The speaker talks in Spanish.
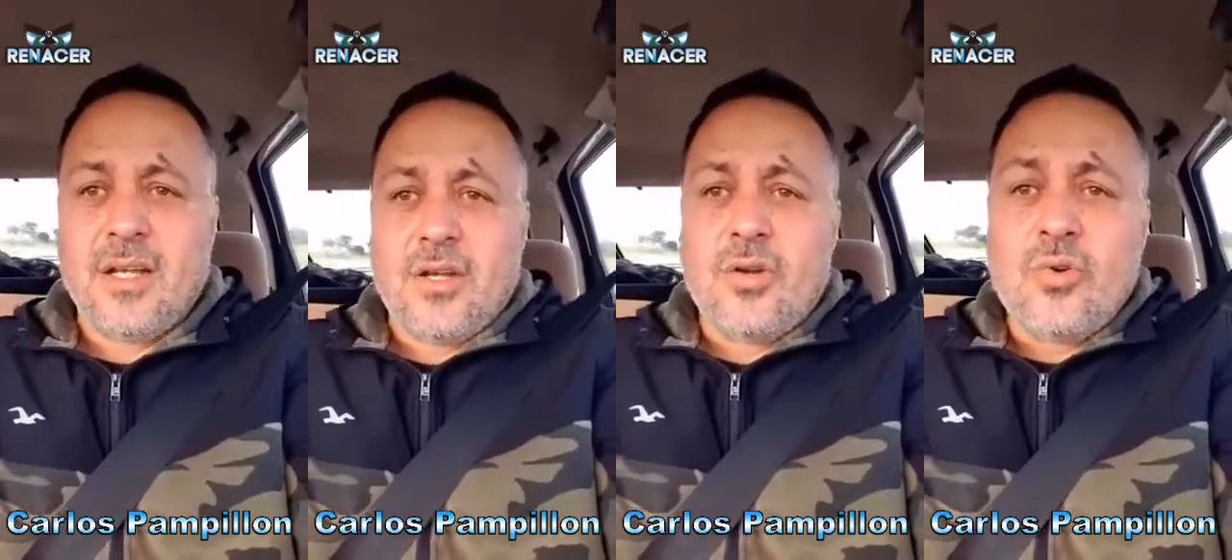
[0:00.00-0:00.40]

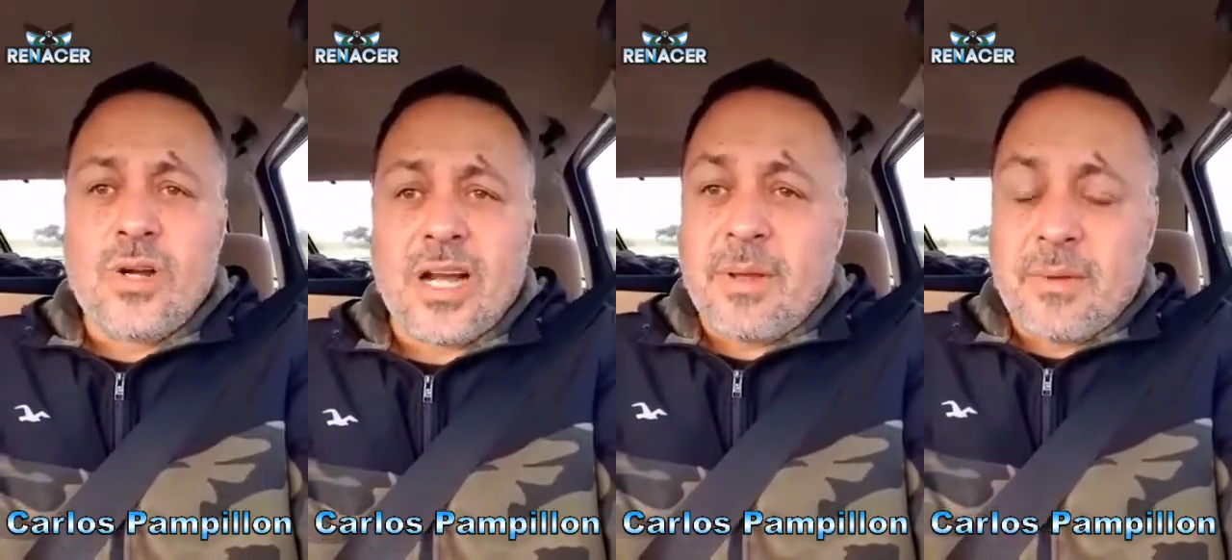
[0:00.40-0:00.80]

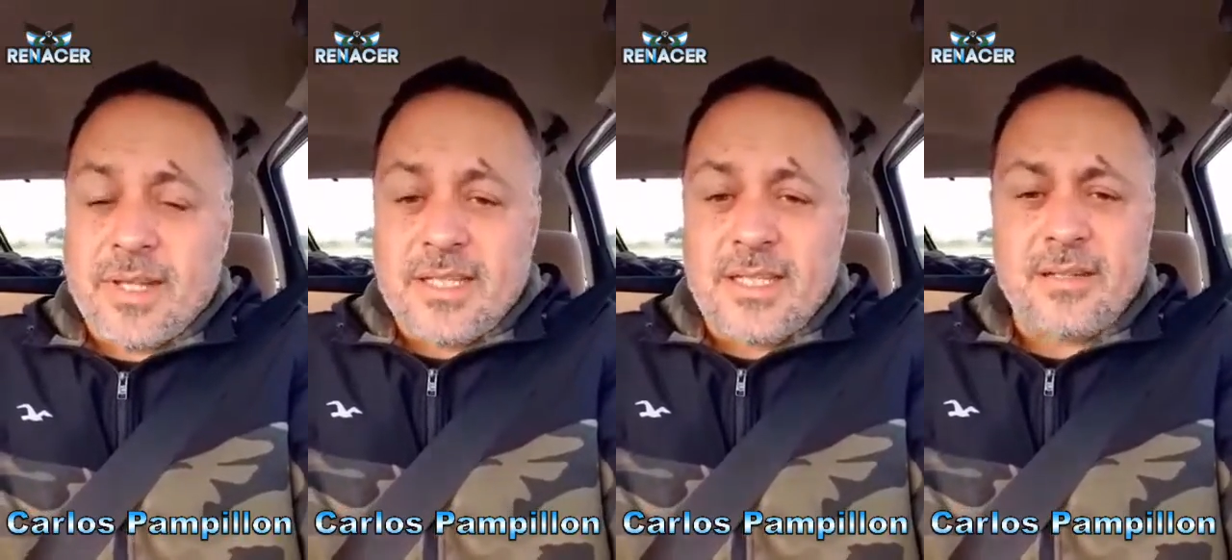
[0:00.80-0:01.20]
Nunca me
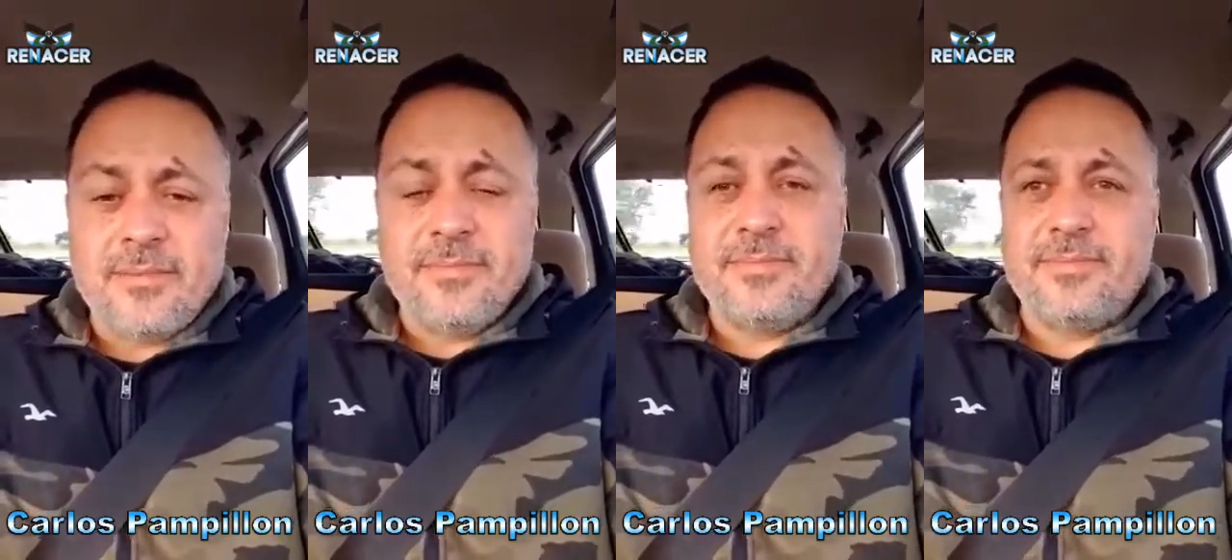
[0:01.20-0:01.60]
vendí,
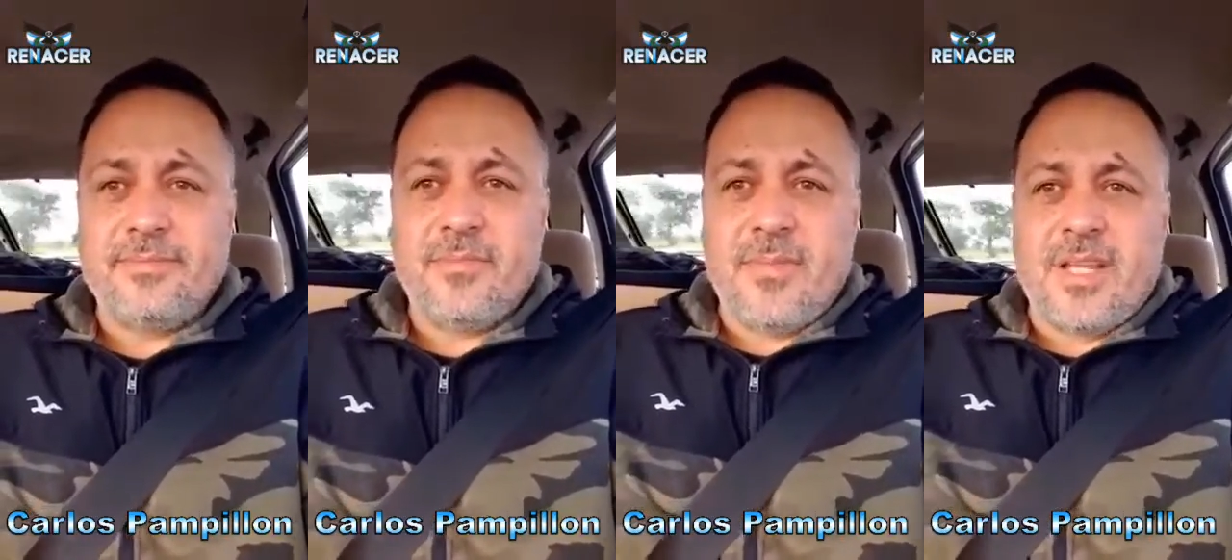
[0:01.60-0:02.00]

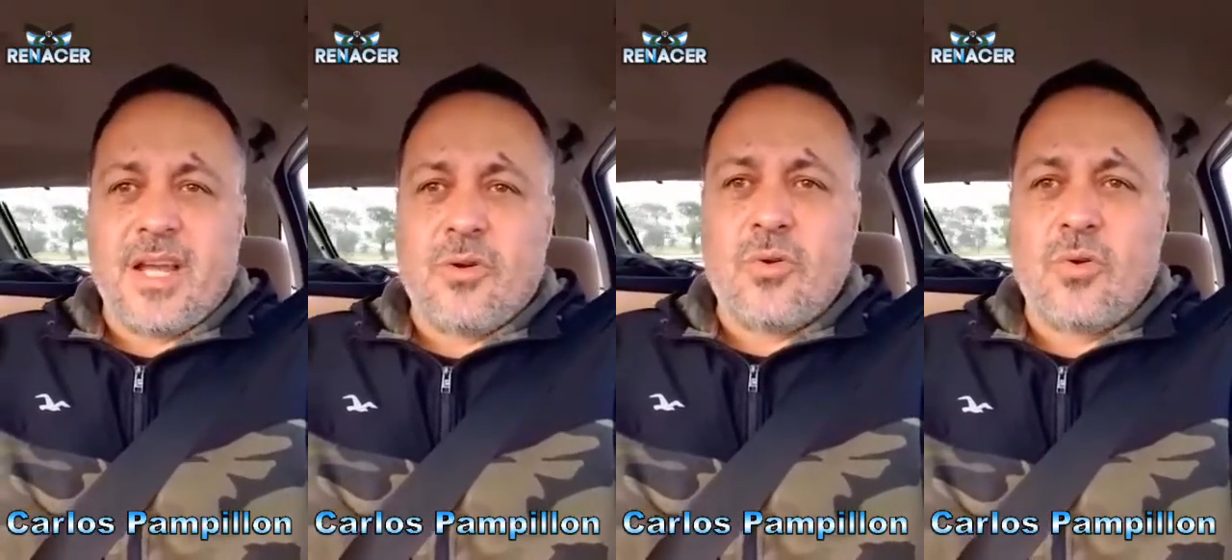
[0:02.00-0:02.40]
ni
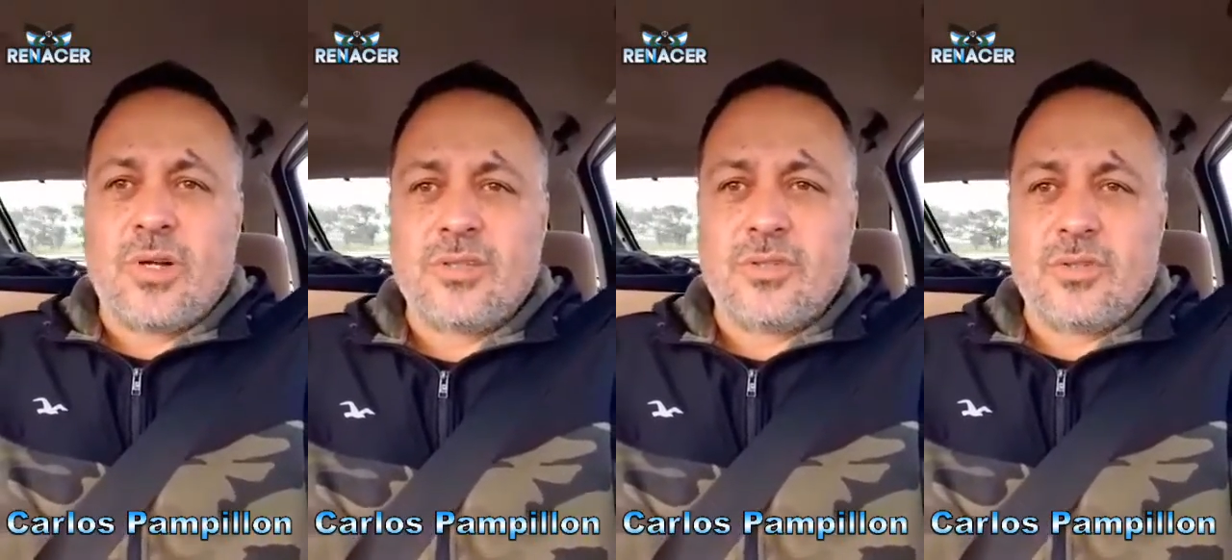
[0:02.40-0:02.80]
aun
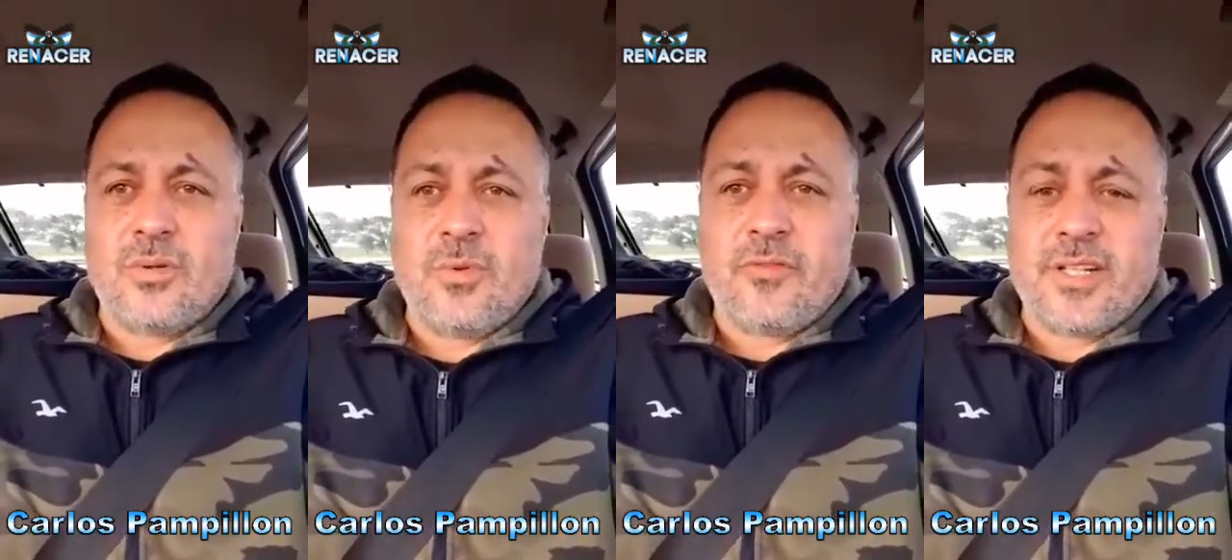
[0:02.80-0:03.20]
cuando
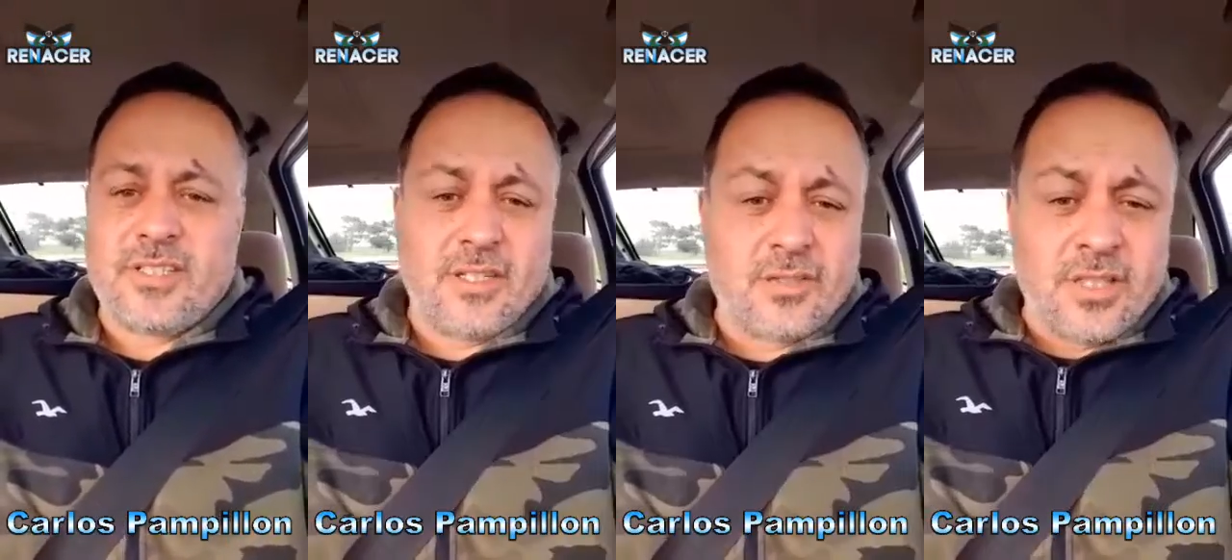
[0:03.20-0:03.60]
me
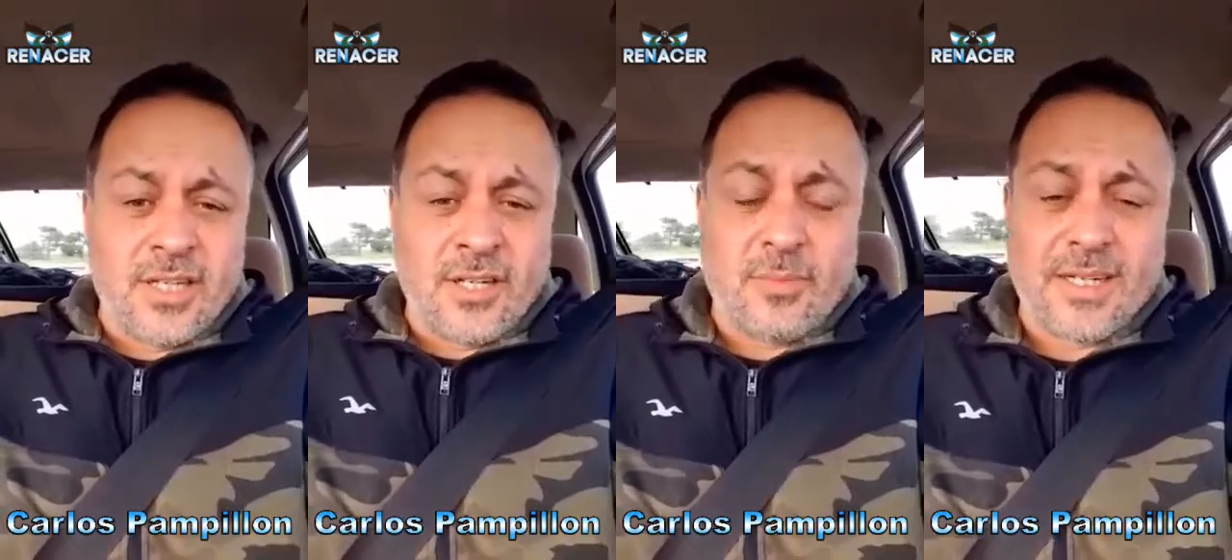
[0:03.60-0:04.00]
ofrecieron
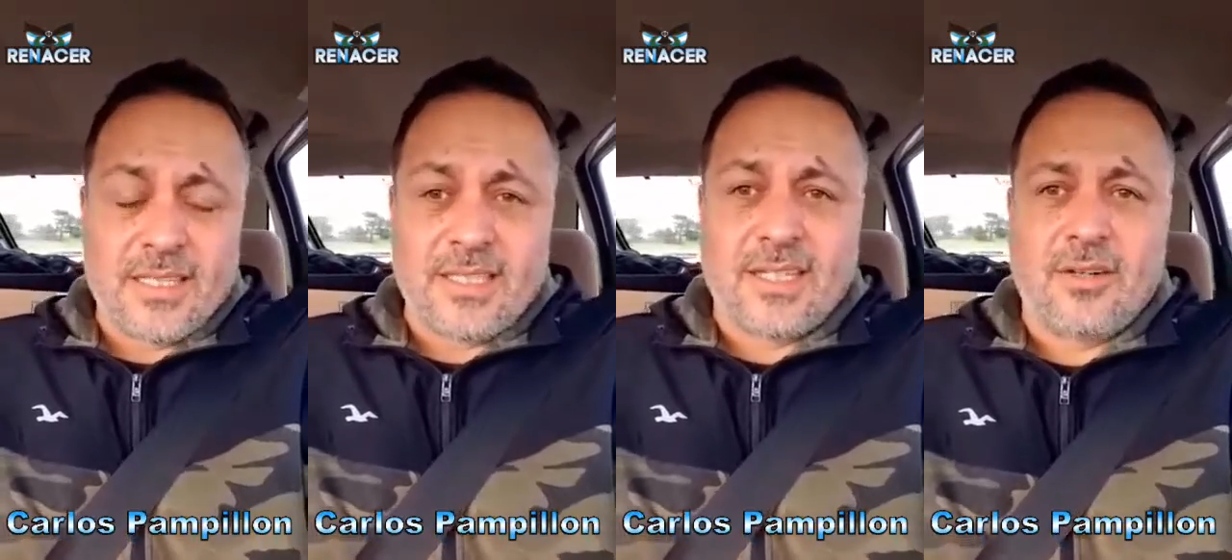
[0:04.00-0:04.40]
dinero para
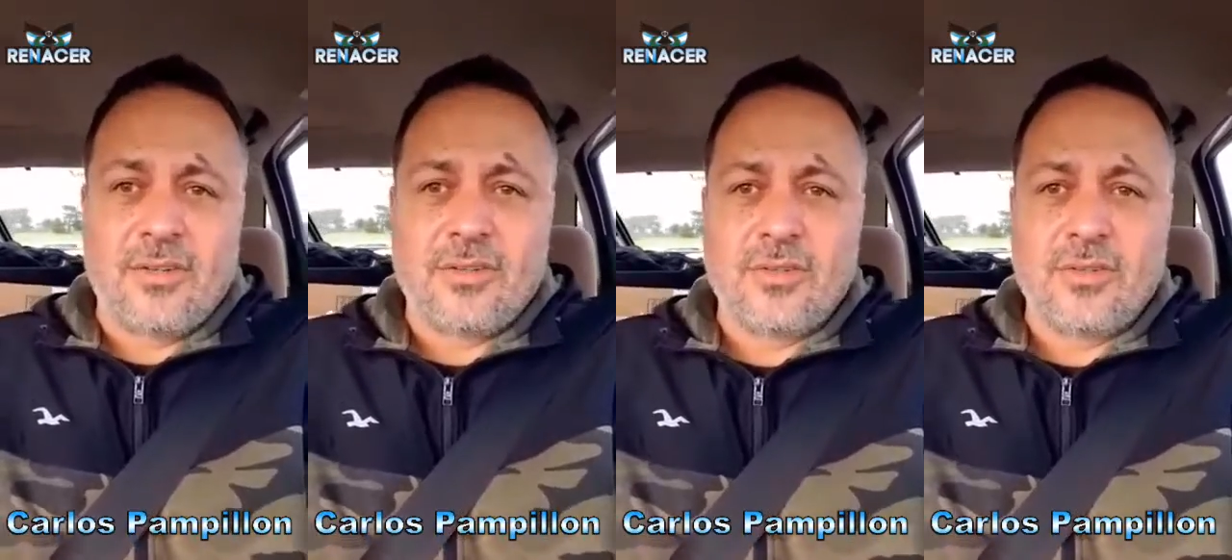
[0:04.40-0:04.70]
hacerlo,